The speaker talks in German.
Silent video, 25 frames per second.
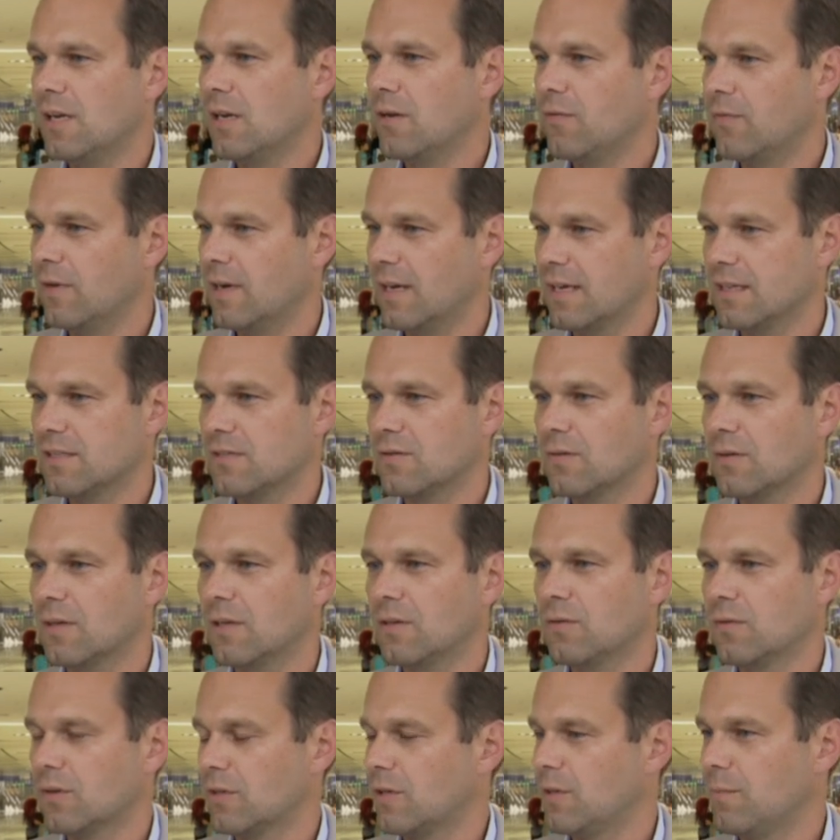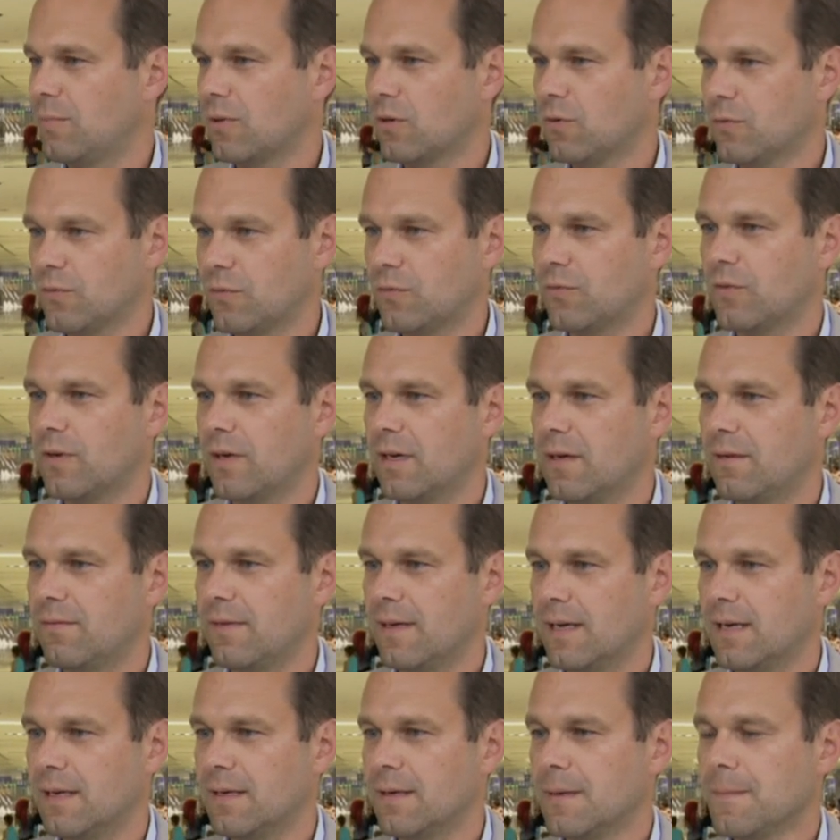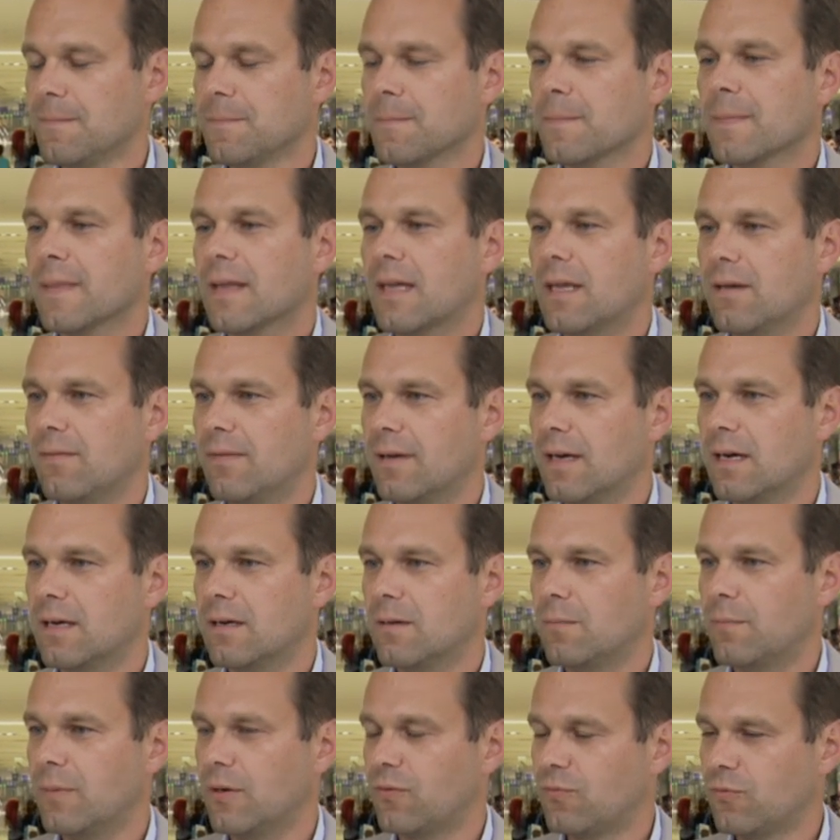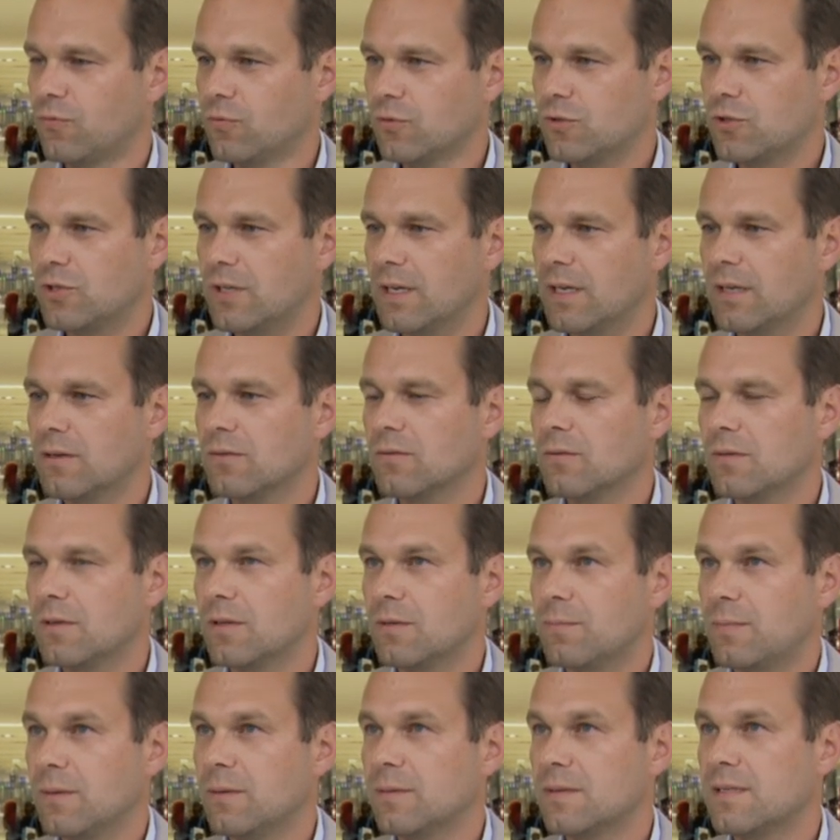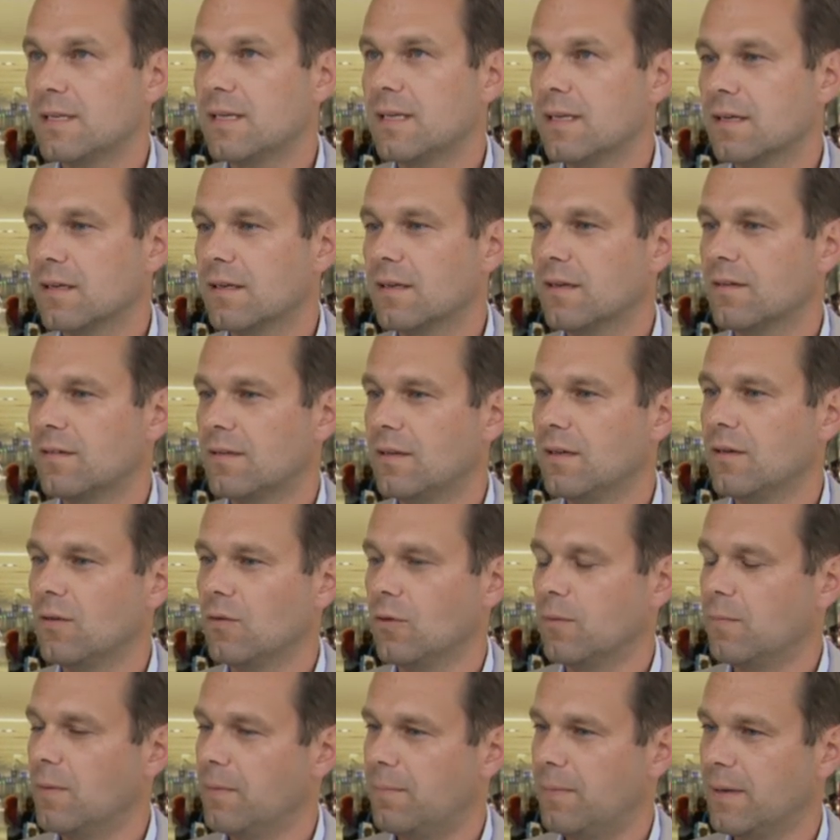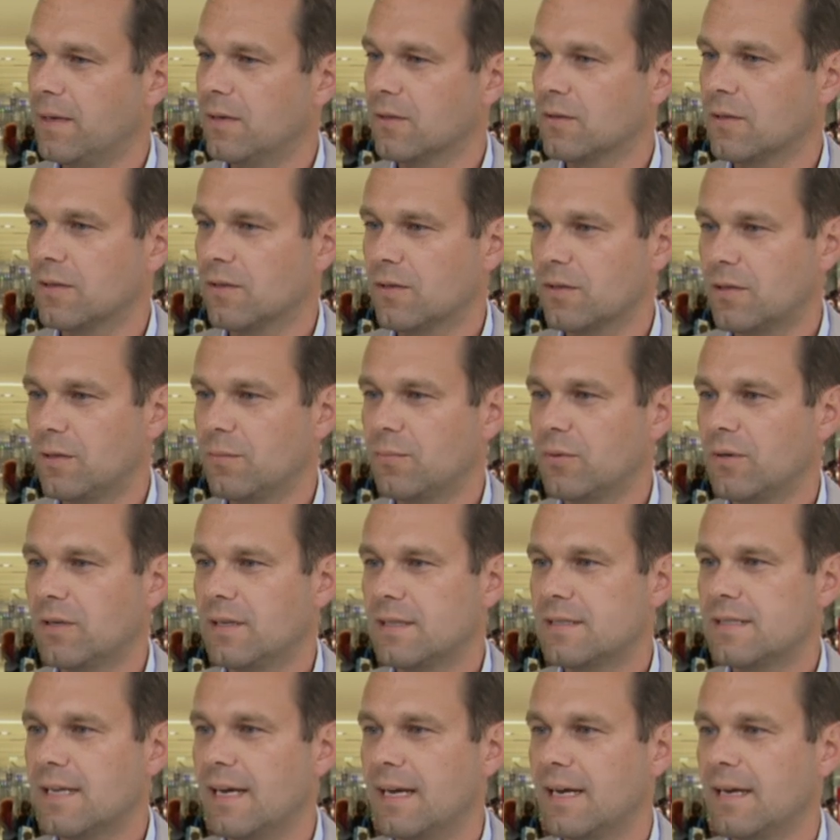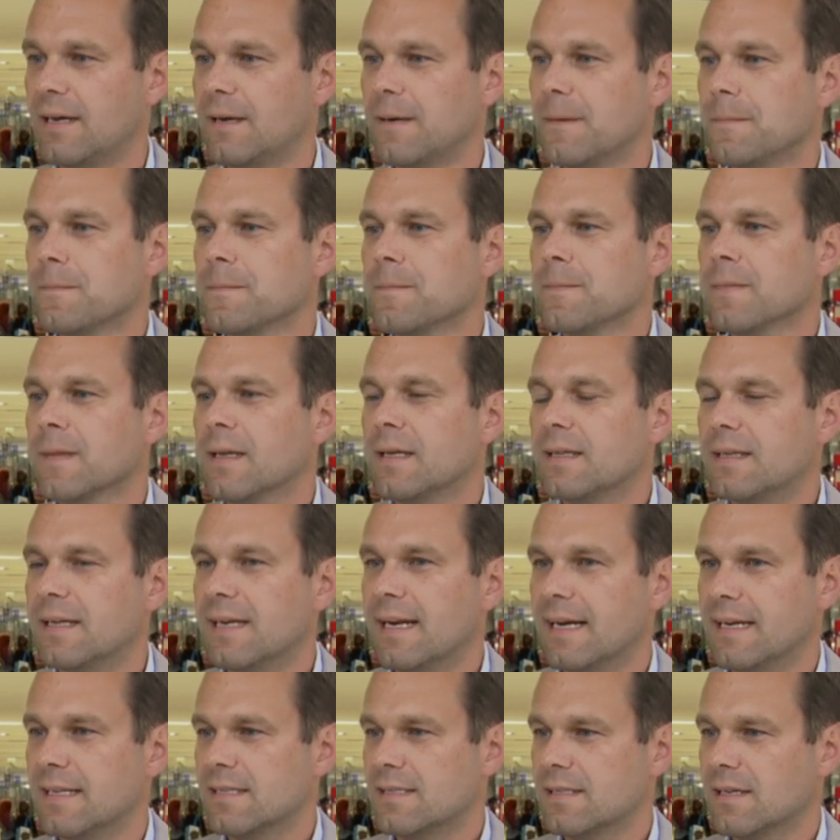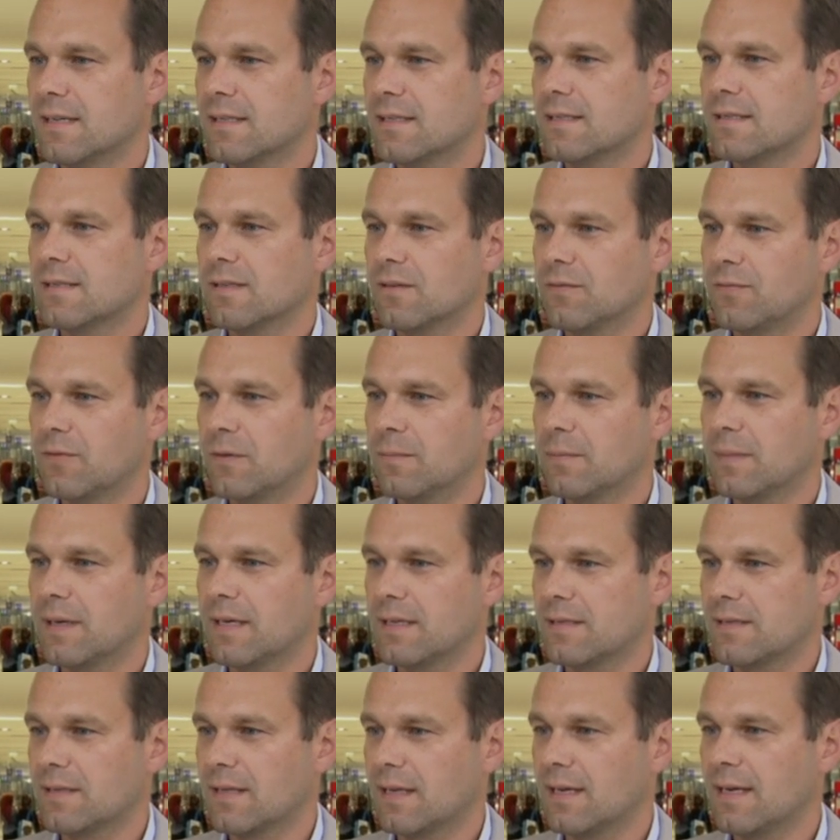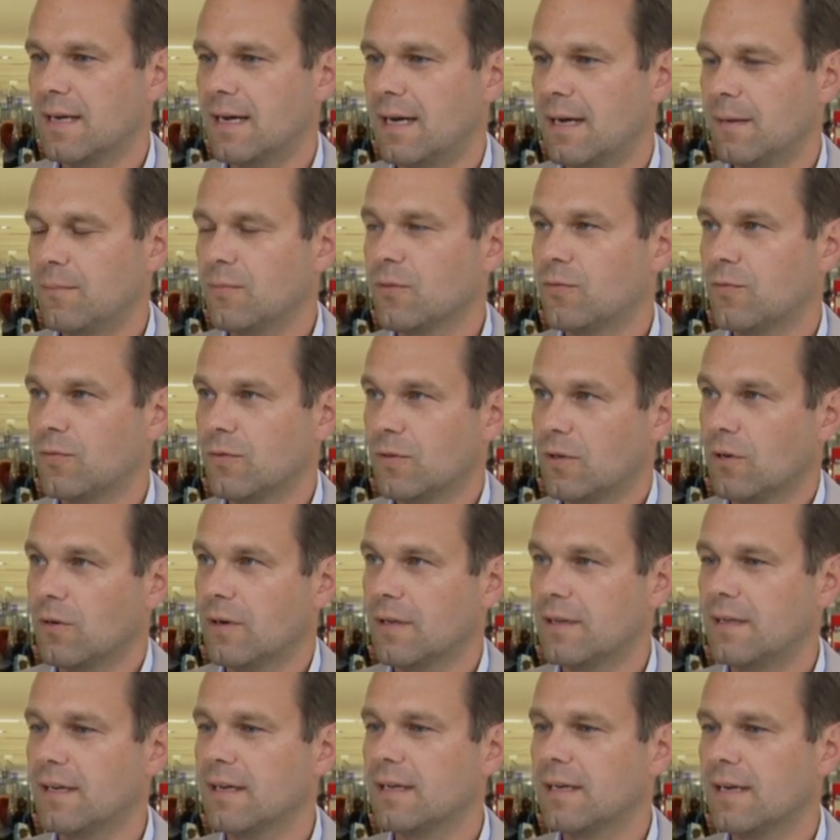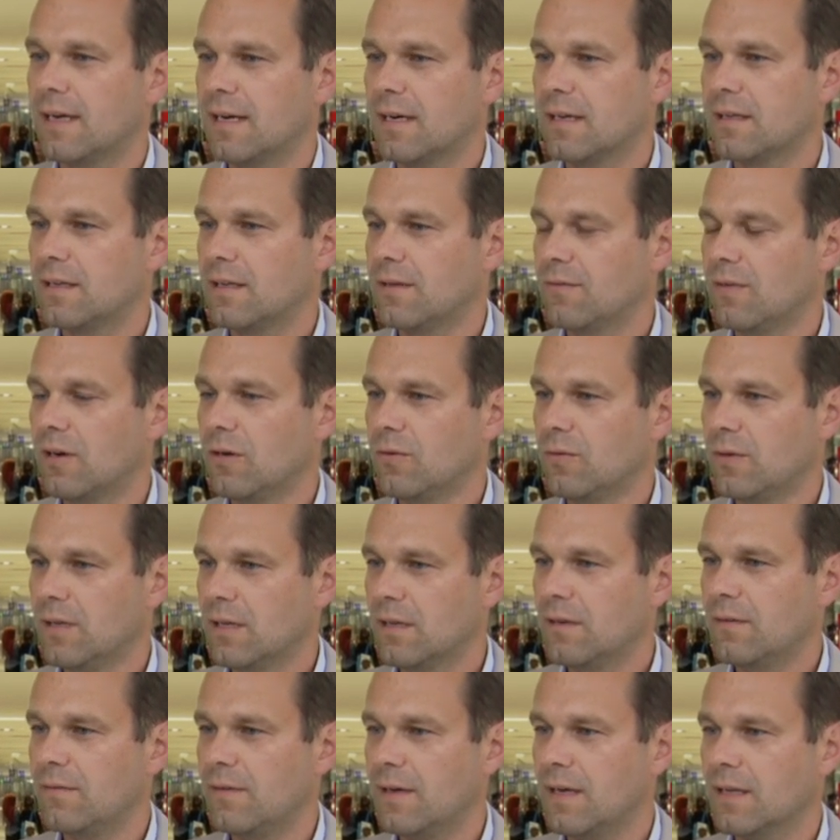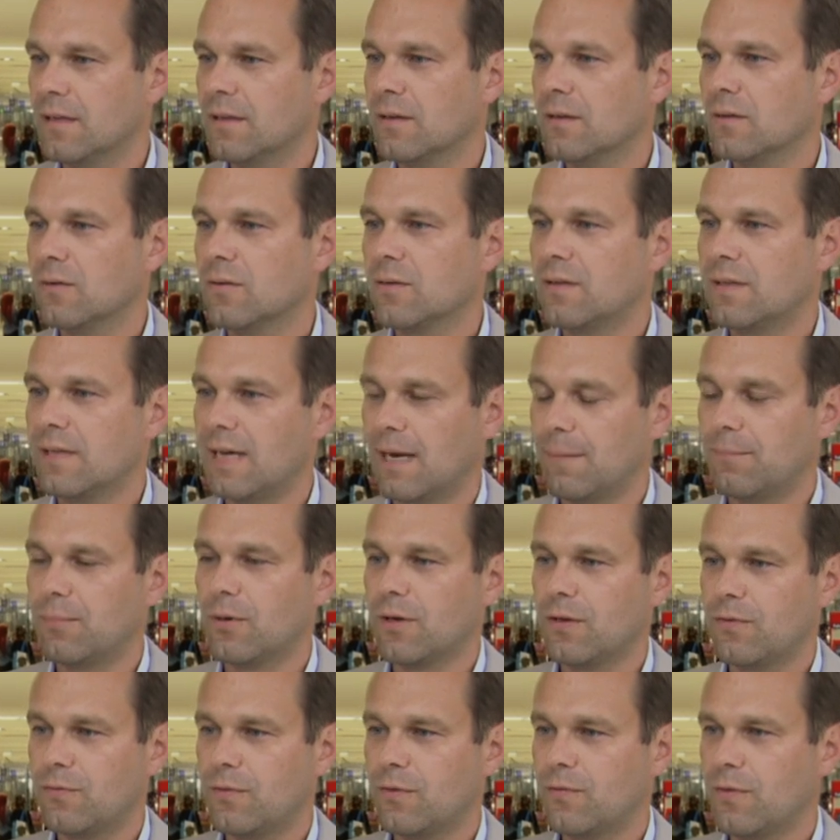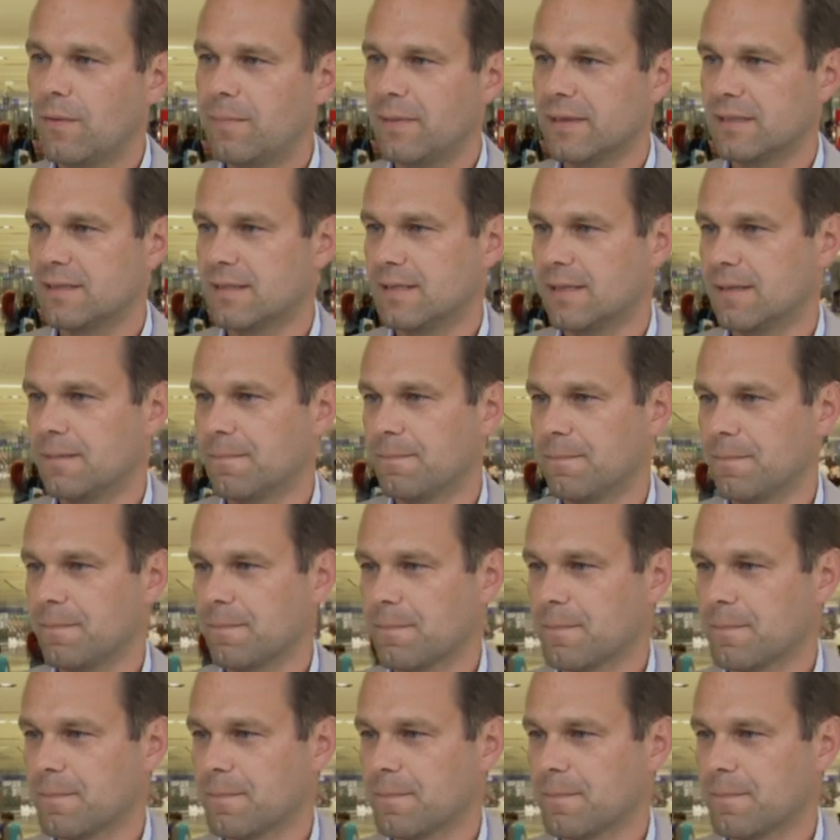Hilfeleistungen durch die Berufsfeuerwehr Gewehr bei Fuß stehen und ich bin sicher, dass die ÖBB und auch die Polizei den Einsatz vom gestrigen Abend, von der heutigen Nacht evaluieren werden und die Abläufe verbessern.